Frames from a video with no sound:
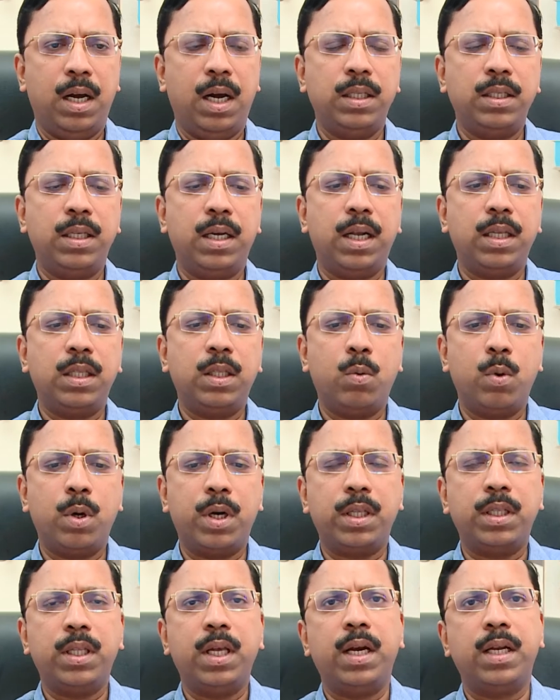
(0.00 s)
அந்த ரத்த
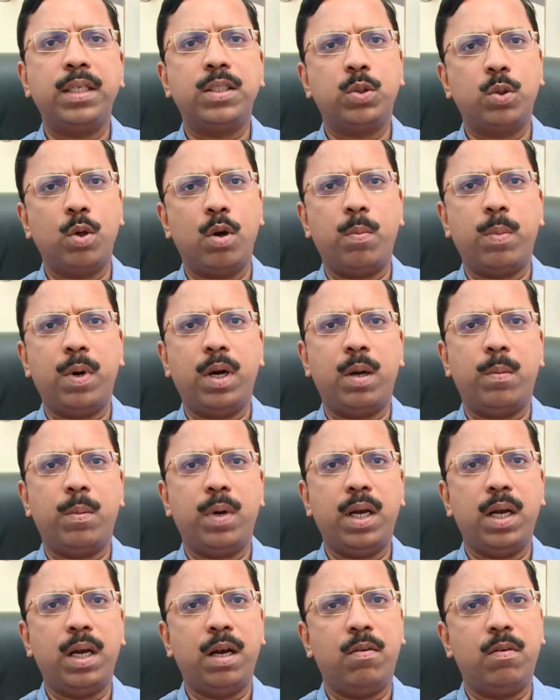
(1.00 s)
ஓட்டத்தை ரெஸ்டோர்
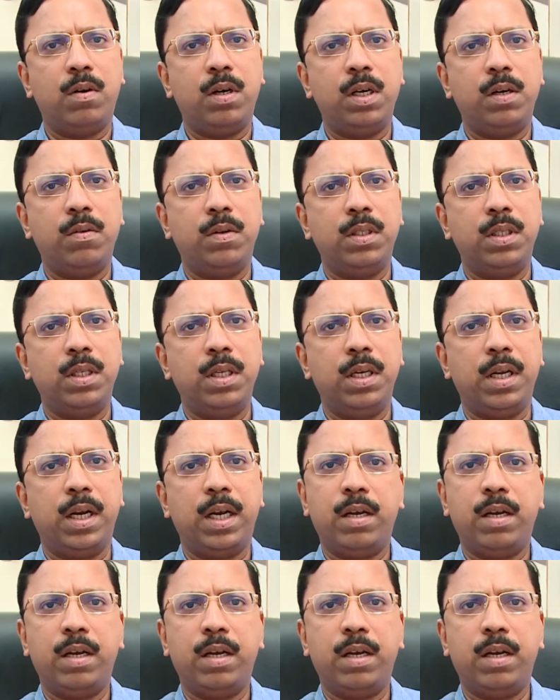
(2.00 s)
பண்ணோம்னா அவங்களுக்கு வந்து